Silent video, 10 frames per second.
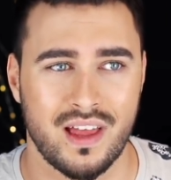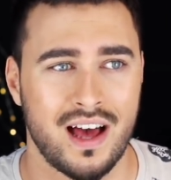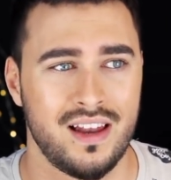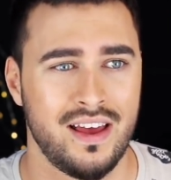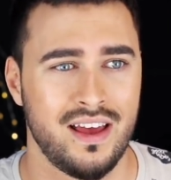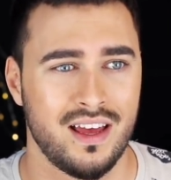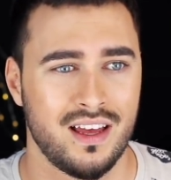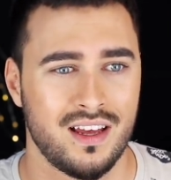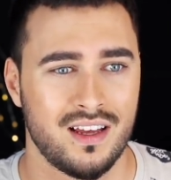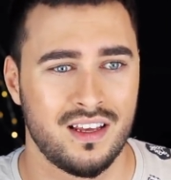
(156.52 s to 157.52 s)
Ale
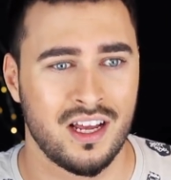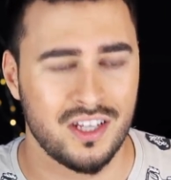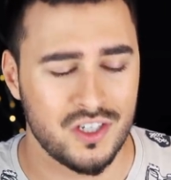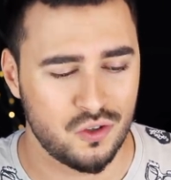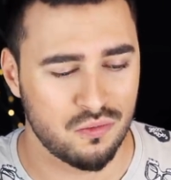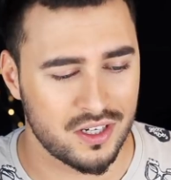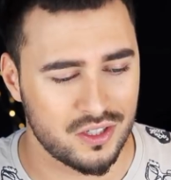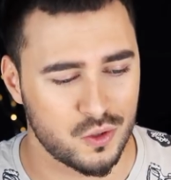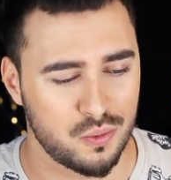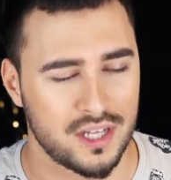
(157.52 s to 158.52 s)
ja też
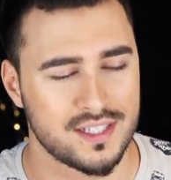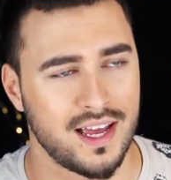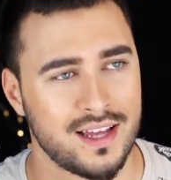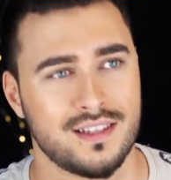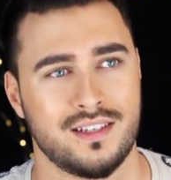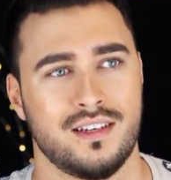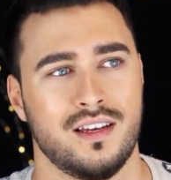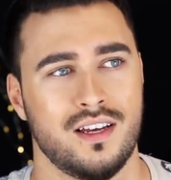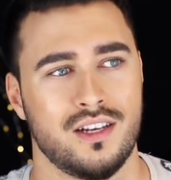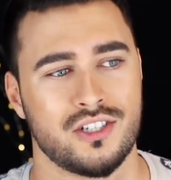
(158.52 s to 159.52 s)
tłumaczę już po raz enty,
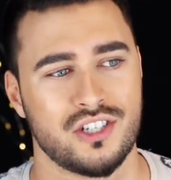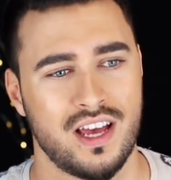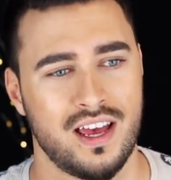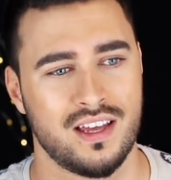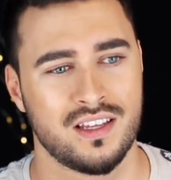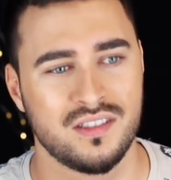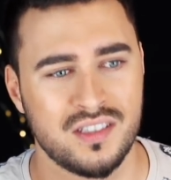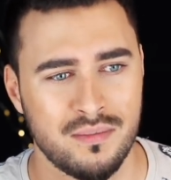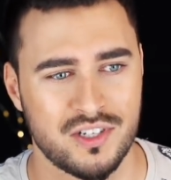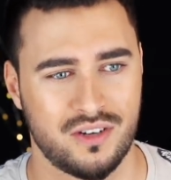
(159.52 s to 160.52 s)
że
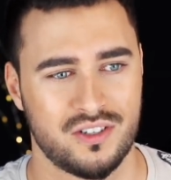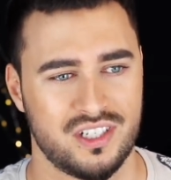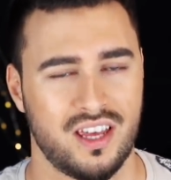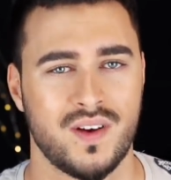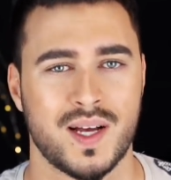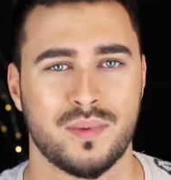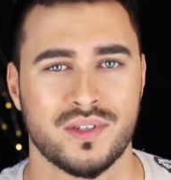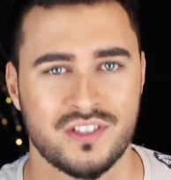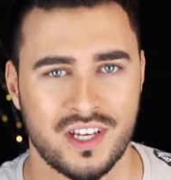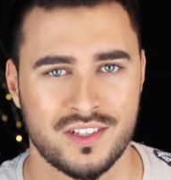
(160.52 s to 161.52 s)
nie ma czegoś takiego jak
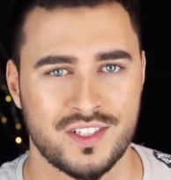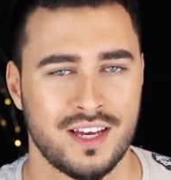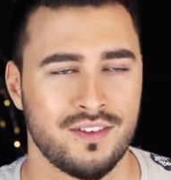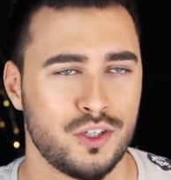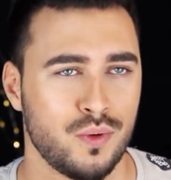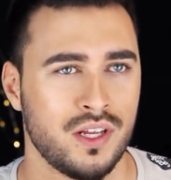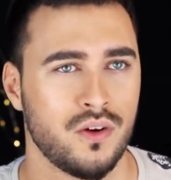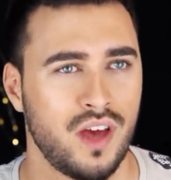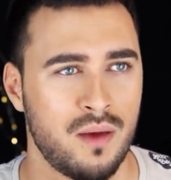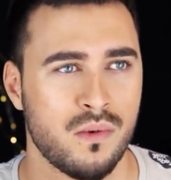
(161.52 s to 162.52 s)
podcięcie. Ewentualnie,
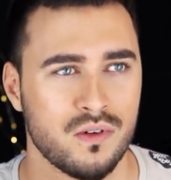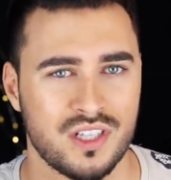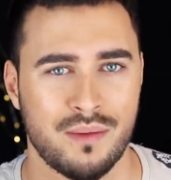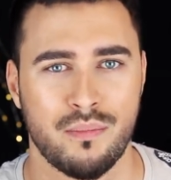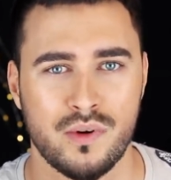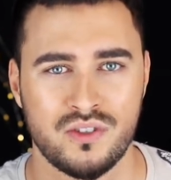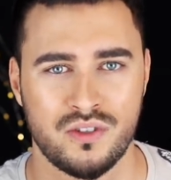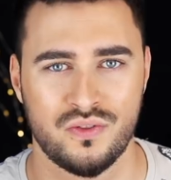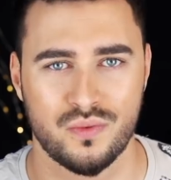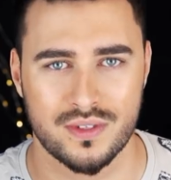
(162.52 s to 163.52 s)
okej, można
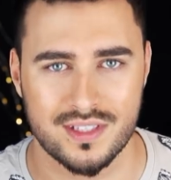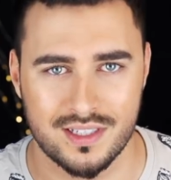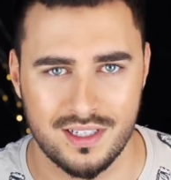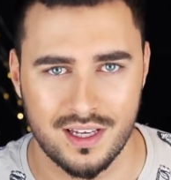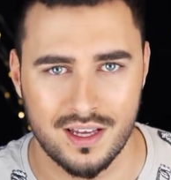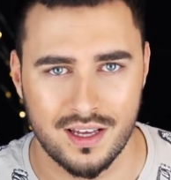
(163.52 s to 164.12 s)
podciąć włosy,